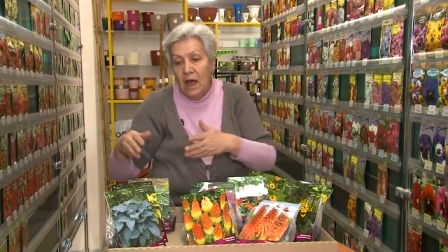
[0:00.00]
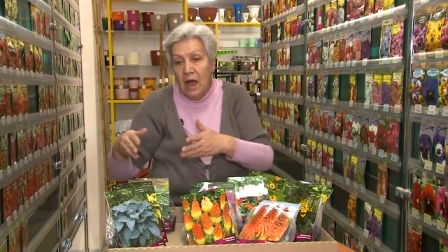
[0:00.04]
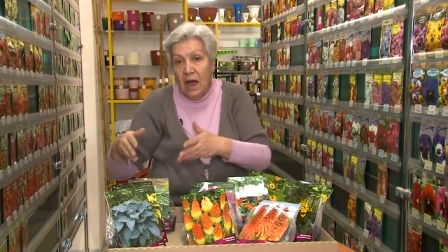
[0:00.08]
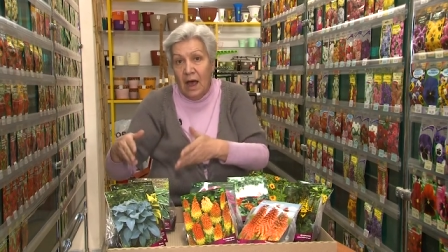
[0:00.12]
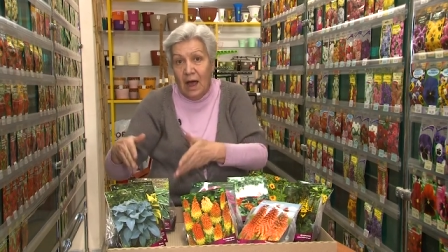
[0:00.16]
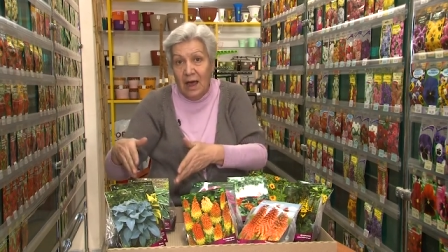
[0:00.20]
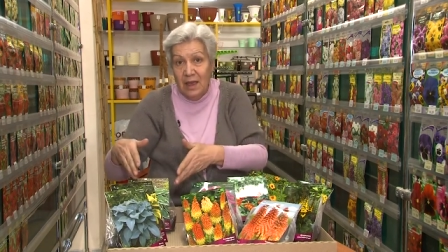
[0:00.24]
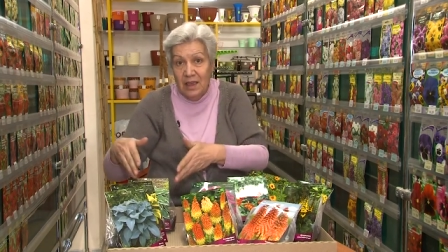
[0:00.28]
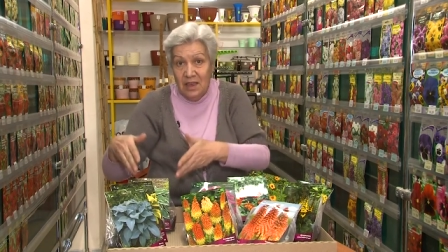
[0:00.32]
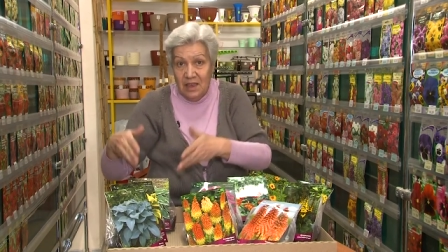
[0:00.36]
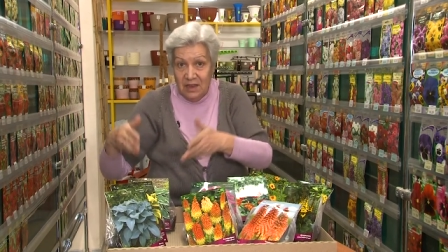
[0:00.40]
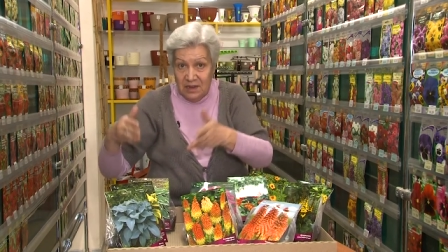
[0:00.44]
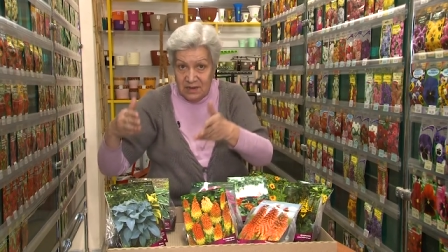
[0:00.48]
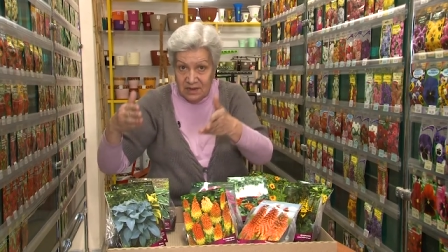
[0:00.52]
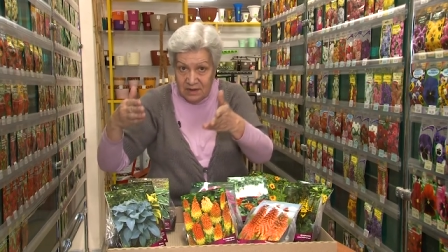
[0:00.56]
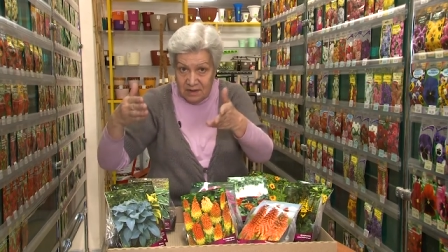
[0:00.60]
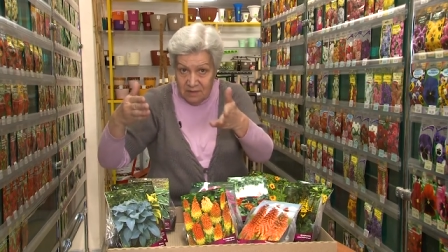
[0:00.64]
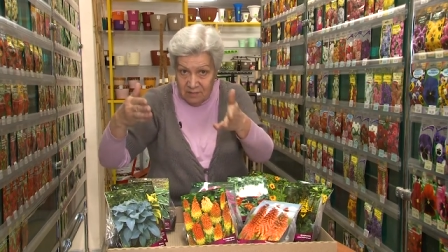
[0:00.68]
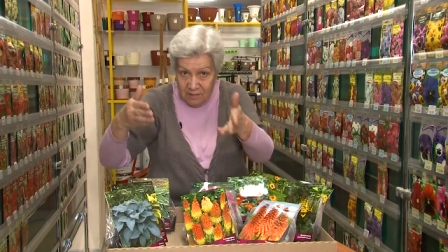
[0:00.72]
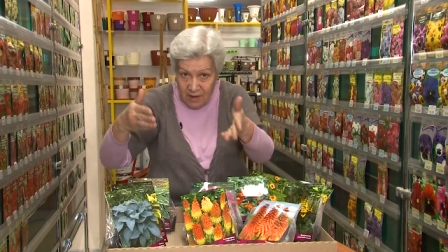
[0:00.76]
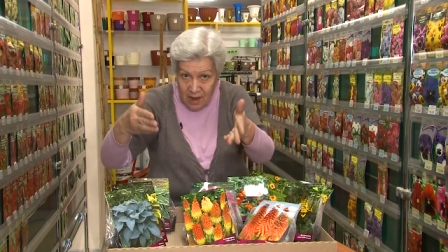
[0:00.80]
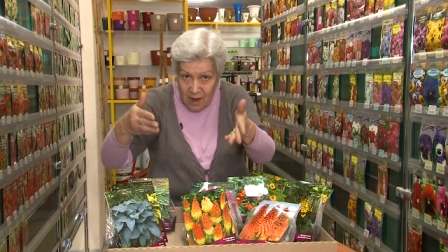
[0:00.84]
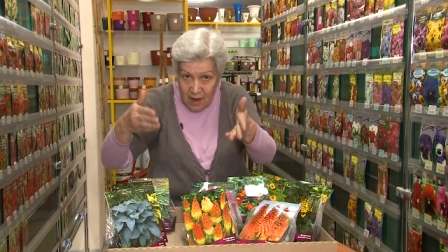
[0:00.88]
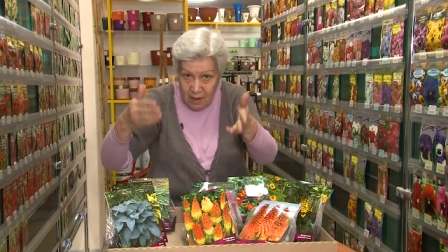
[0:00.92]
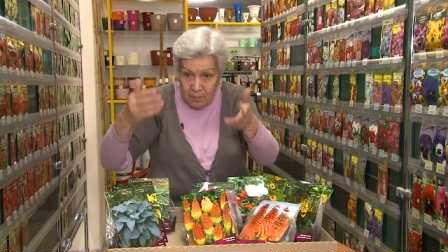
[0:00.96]
а их с
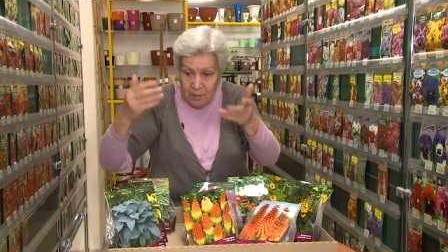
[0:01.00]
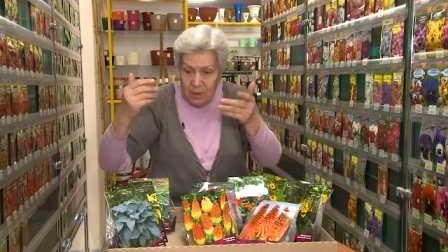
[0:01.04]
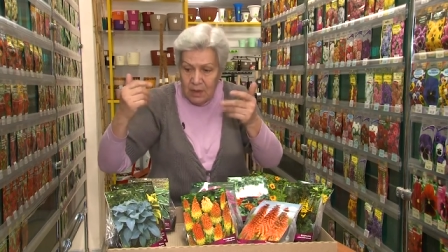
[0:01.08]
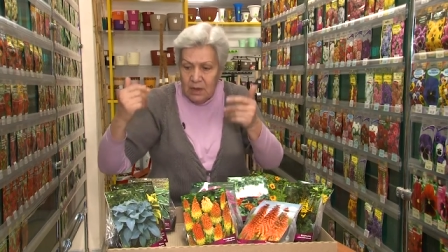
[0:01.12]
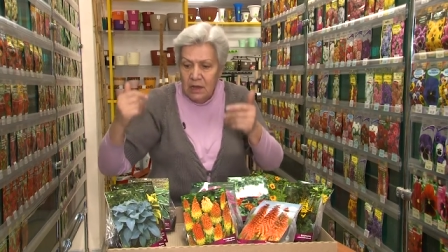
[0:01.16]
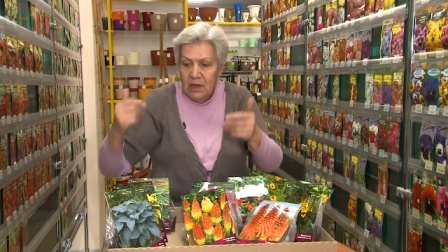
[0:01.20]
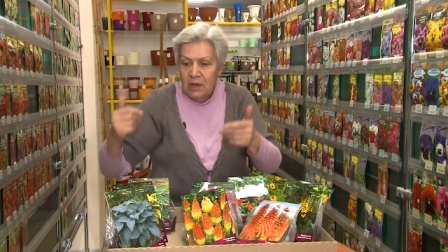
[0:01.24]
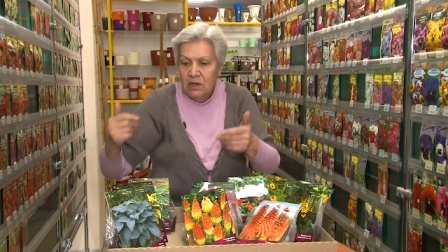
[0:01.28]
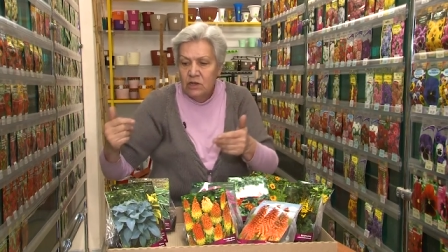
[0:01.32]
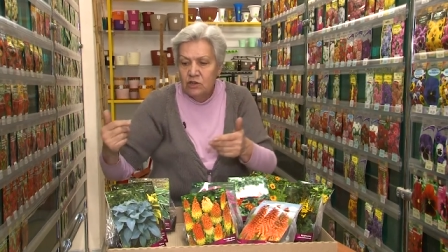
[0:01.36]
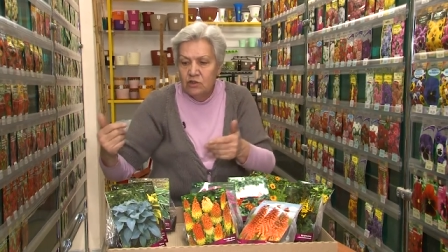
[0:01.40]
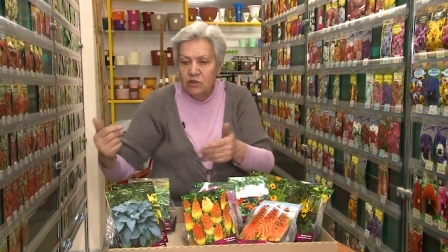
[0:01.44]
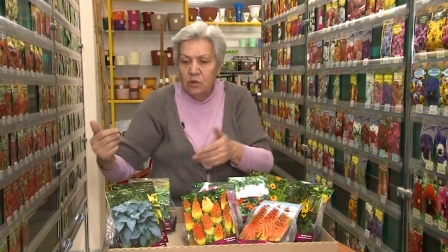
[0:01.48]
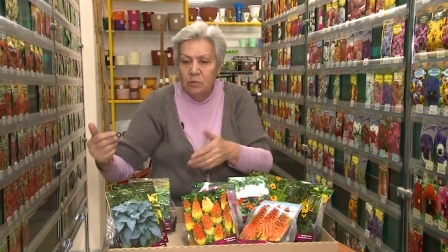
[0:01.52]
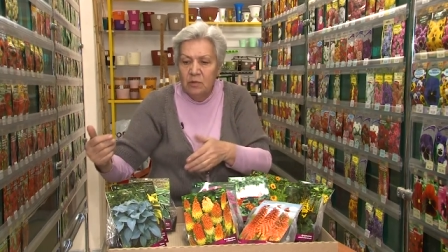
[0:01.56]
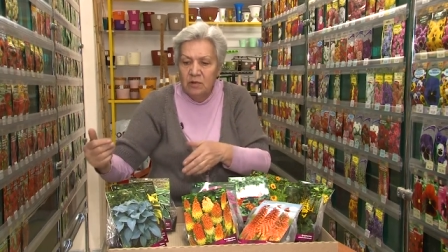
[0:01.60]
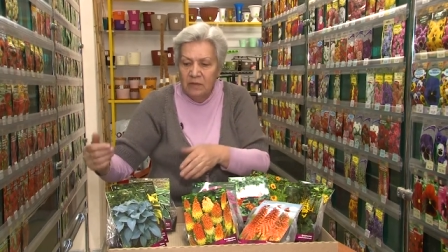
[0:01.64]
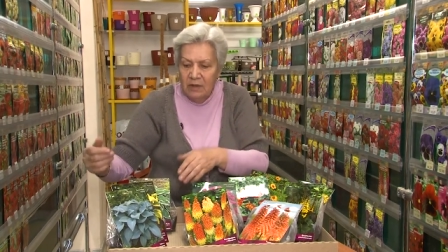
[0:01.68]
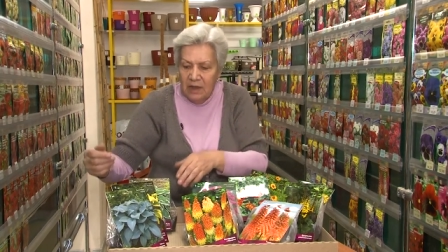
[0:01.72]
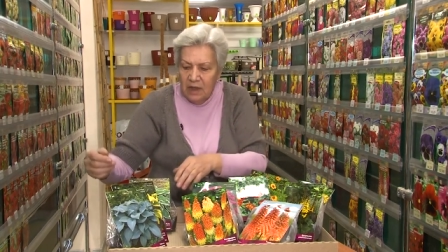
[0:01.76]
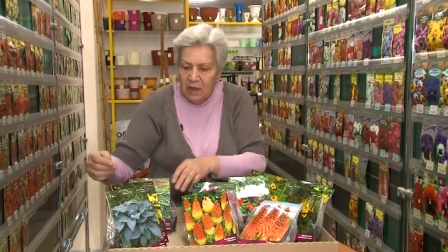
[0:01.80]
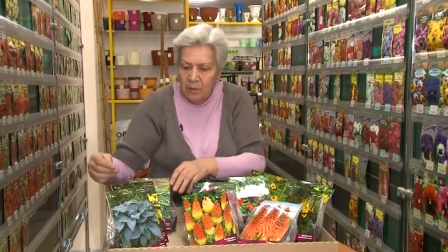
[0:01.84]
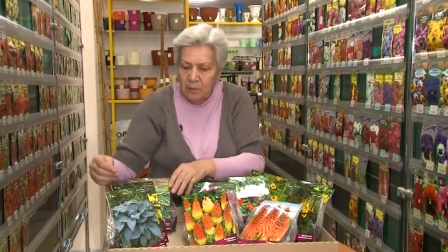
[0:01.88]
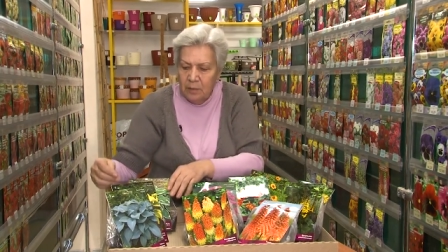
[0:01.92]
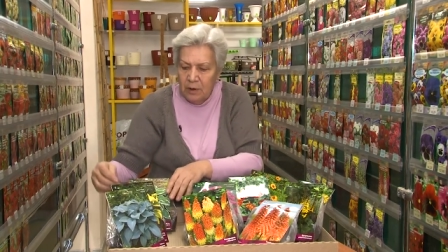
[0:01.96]
вами, чтобы
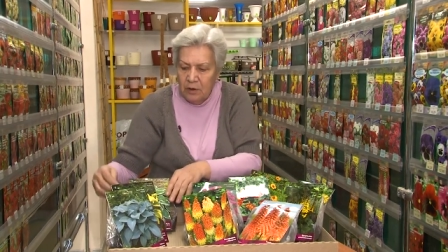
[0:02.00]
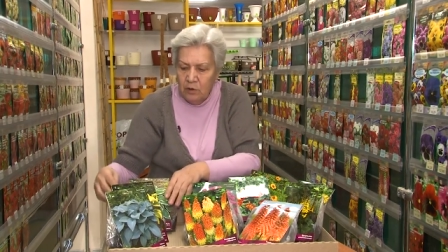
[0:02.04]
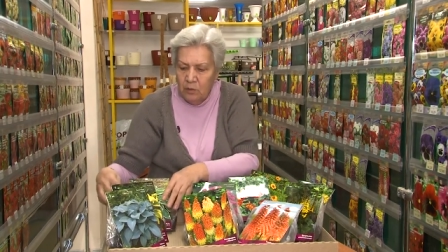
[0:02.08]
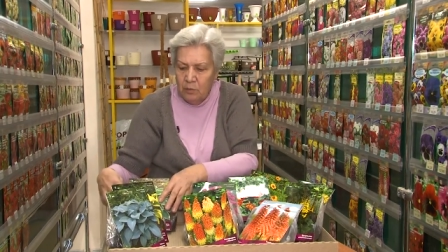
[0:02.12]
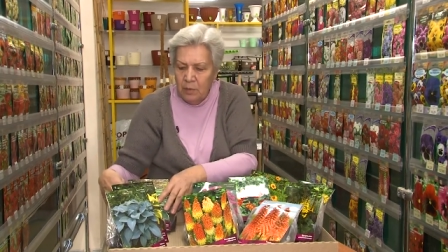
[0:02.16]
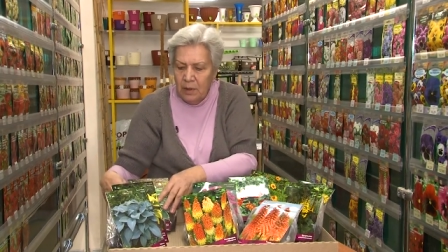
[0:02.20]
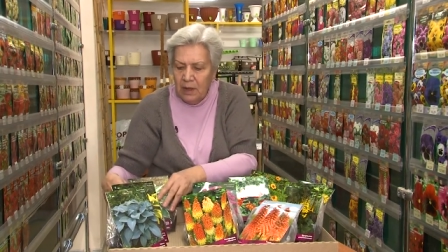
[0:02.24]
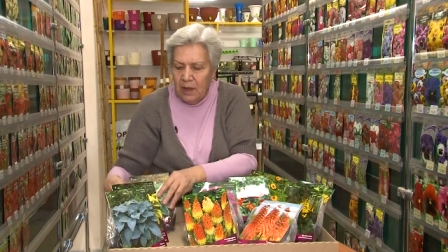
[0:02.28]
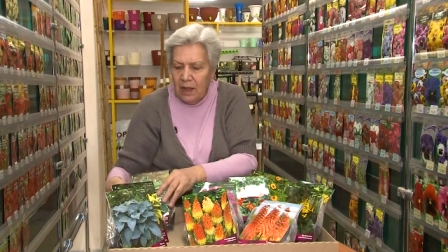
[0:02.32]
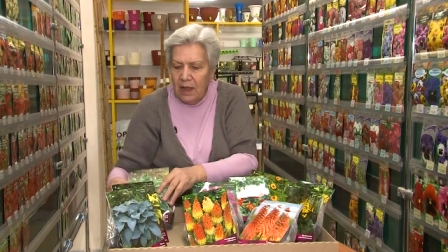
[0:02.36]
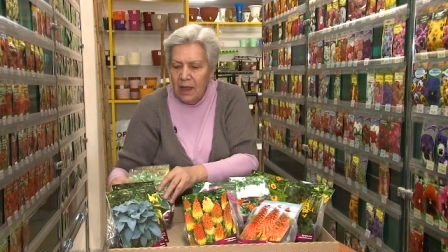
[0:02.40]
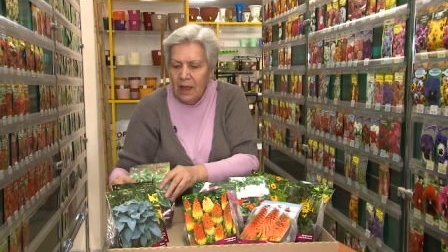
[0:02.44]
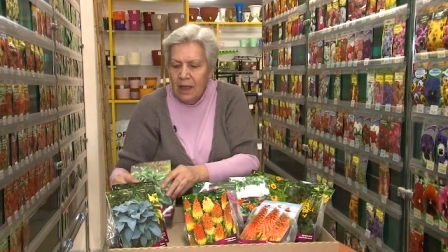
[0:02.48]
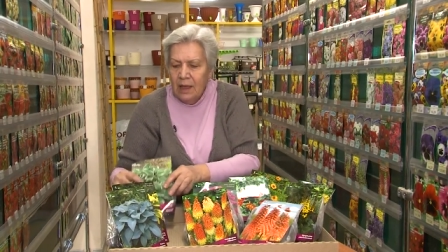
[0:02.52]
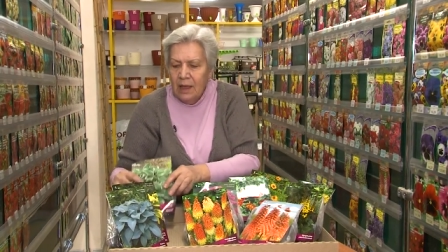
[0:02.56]
вы их полюбили,